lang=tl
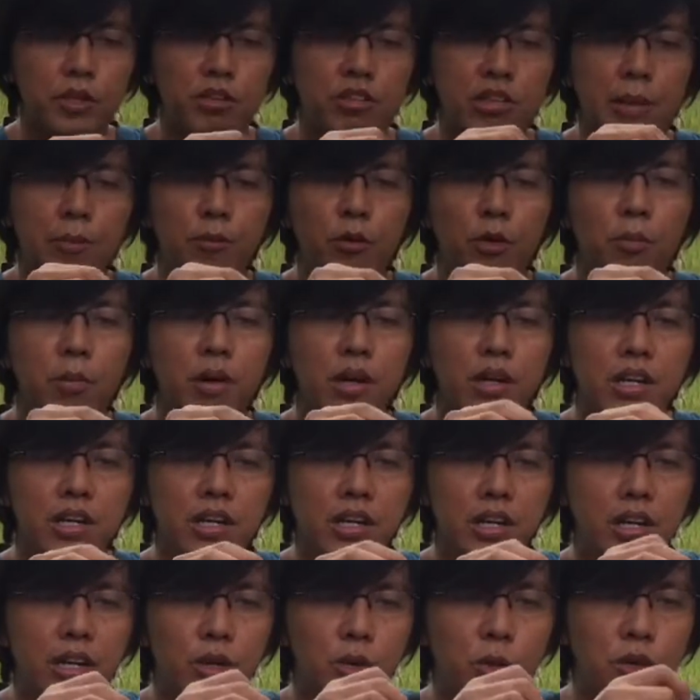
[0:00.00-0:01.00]
first time ko
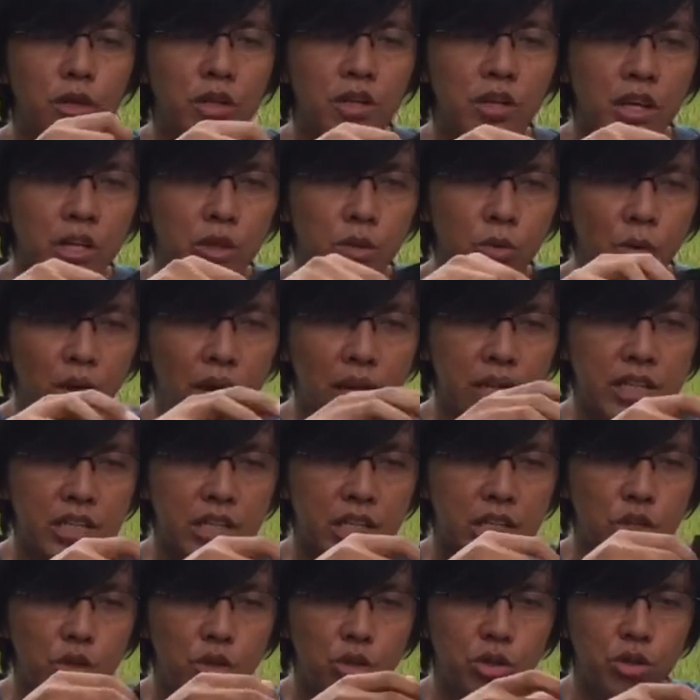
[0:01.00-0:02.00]
magkaroon ng ganitong klase
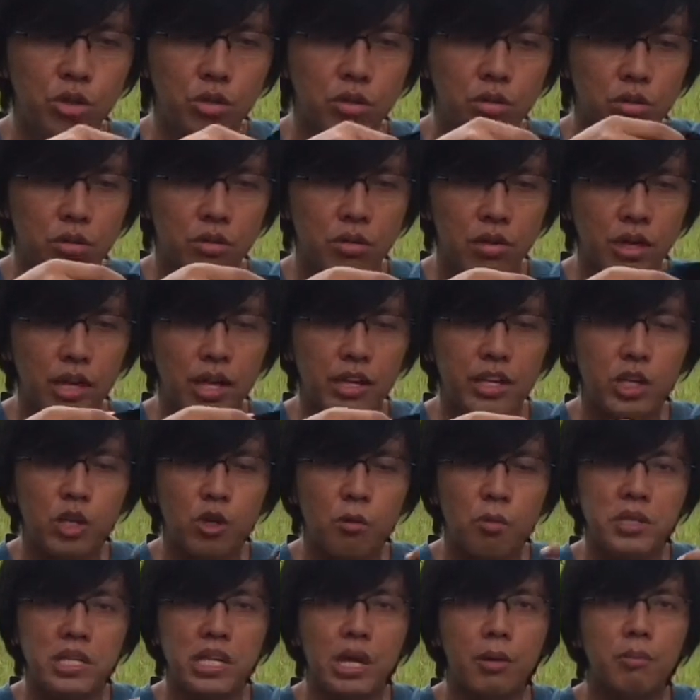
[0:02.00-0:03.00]
ng short, no? Kaya hindi
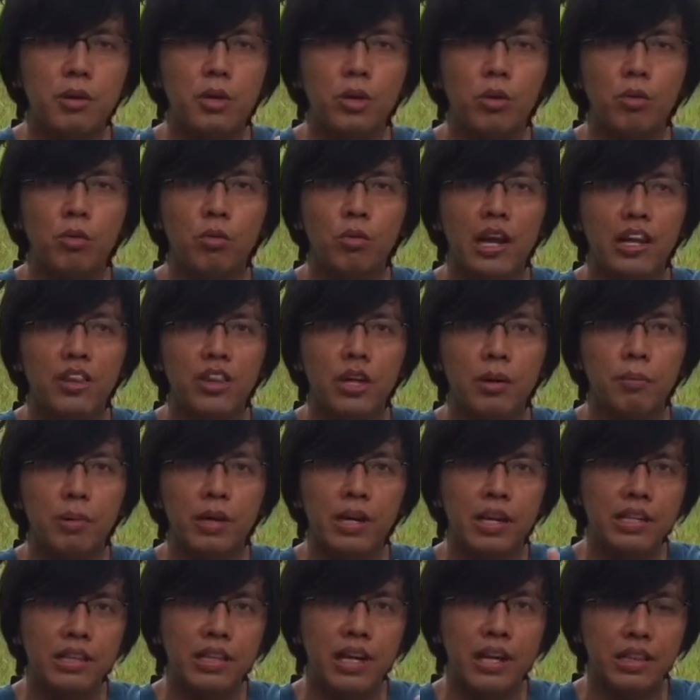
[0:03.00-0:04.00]
ko masabi kung alin ang
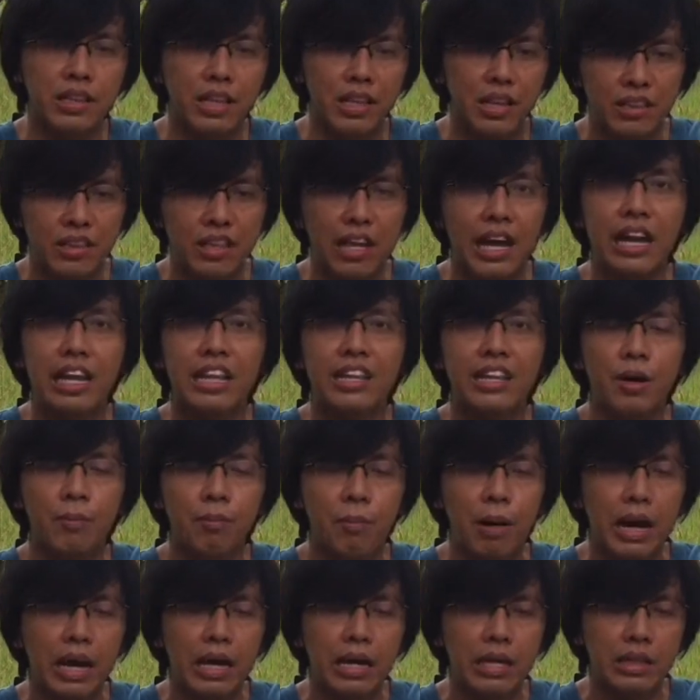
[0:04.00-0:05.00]
maganda at alin ang
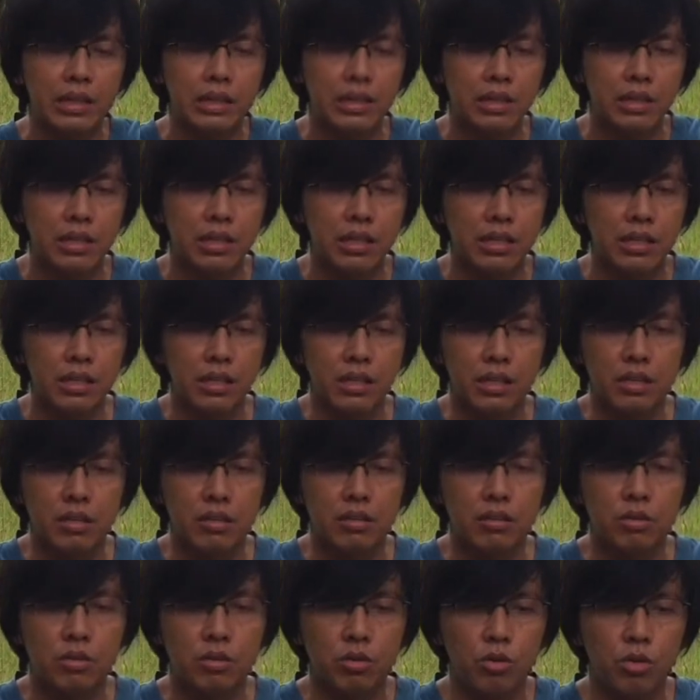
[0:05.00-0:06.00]
pangit.
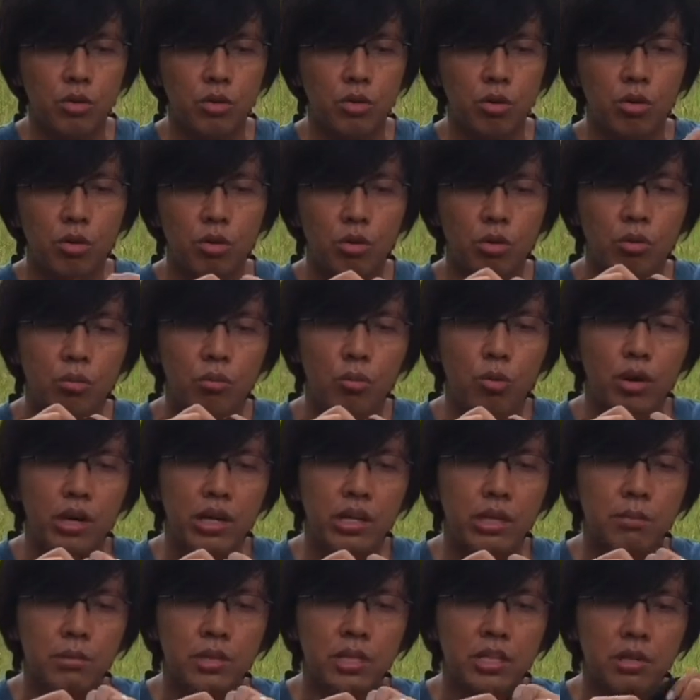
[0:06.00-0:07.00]
So,
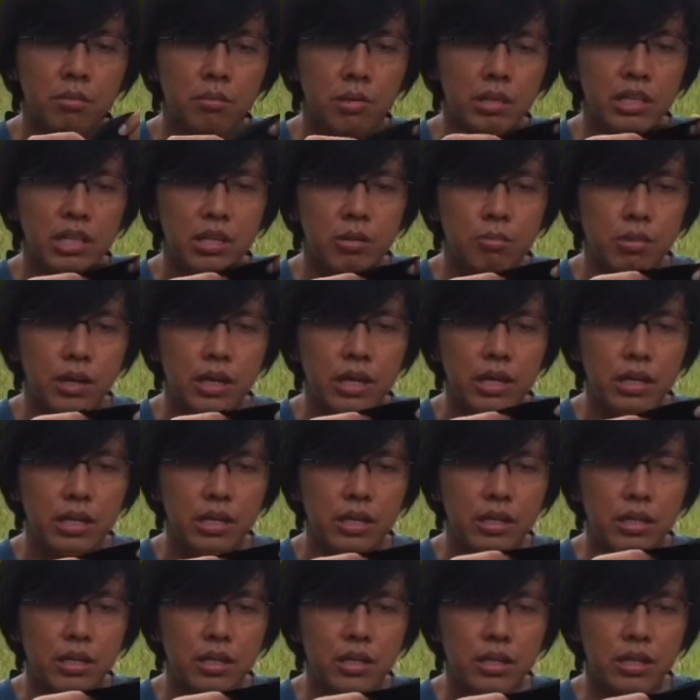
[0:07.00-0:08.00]
mukha naman siyang matibay.
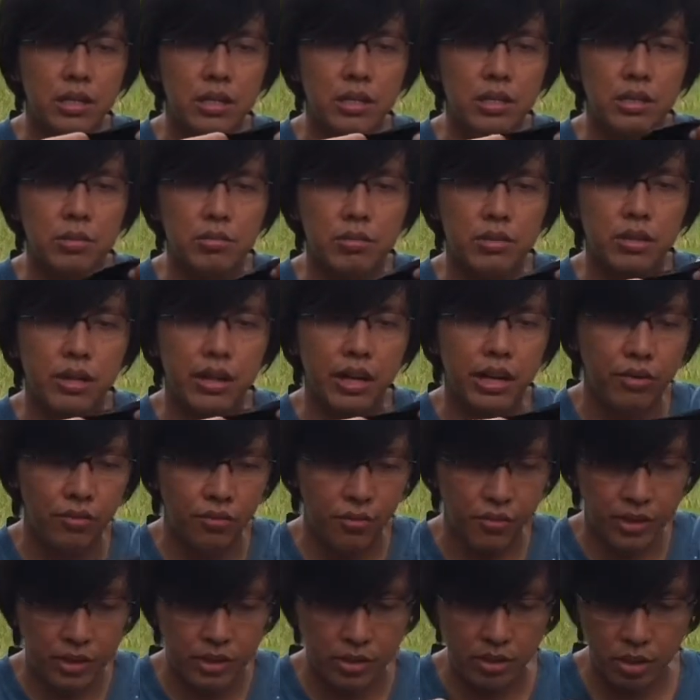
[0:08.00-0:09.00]
Dry
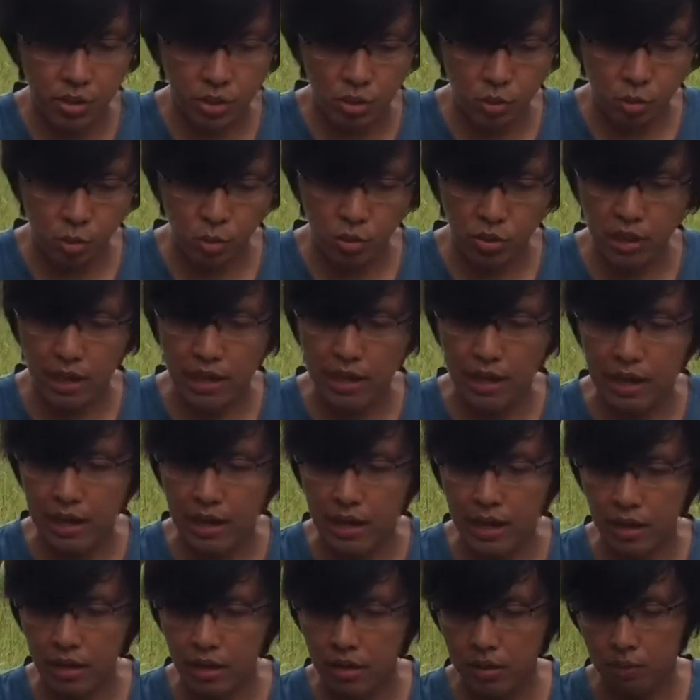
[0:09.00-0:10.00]
fit yung
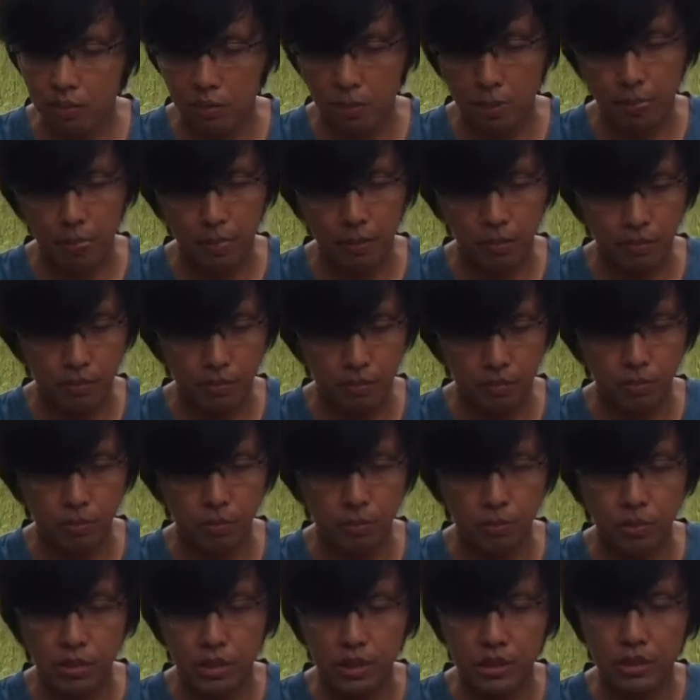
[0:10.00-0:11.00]
tela.
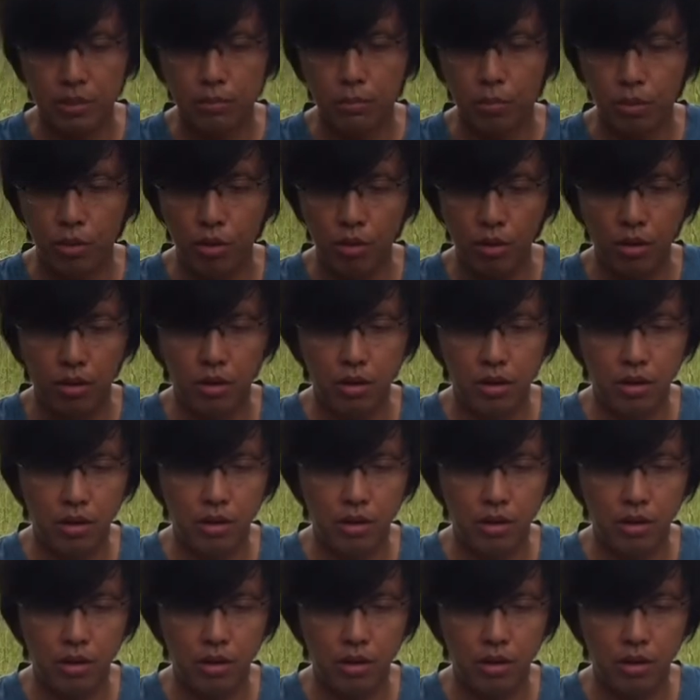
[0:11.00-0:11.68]
Breathable.